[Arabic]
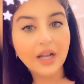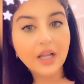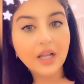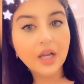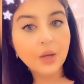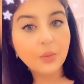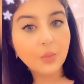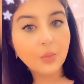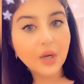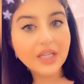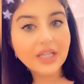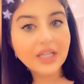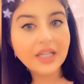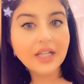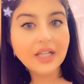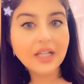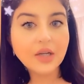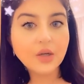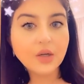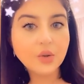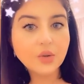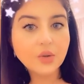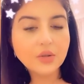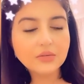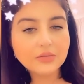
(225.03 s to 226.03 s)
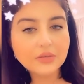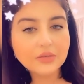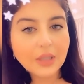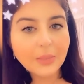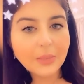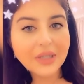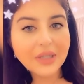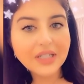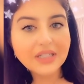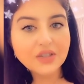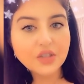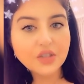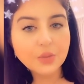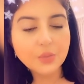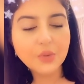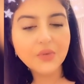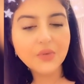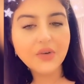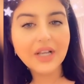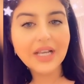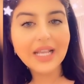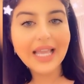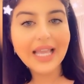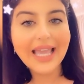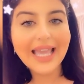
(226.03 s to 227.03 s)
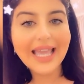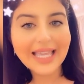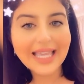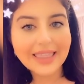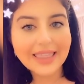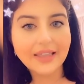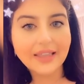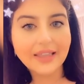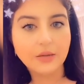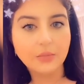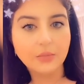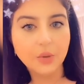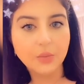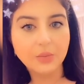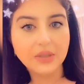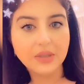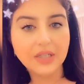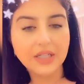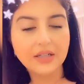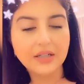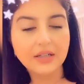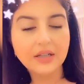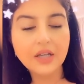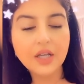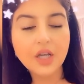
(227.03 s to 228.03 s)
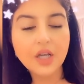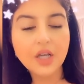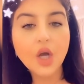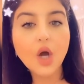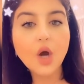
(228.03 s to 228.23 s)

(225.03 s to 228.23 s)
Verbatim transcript: التركيبات وجودة المنتج نفسه